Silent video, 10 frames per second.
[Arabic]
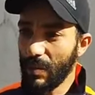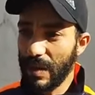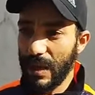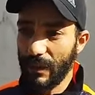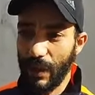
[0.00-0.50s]

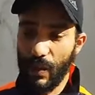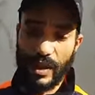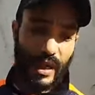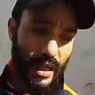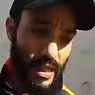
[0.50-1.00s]
بزاف
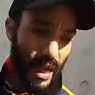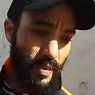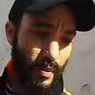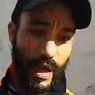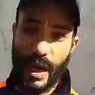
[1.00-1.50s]
الحوايج كاينين
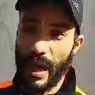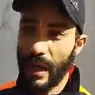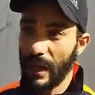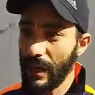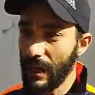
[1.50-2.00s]
صحاب
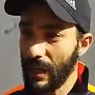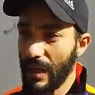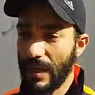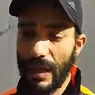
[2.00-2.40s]
البيئه كاينين الناس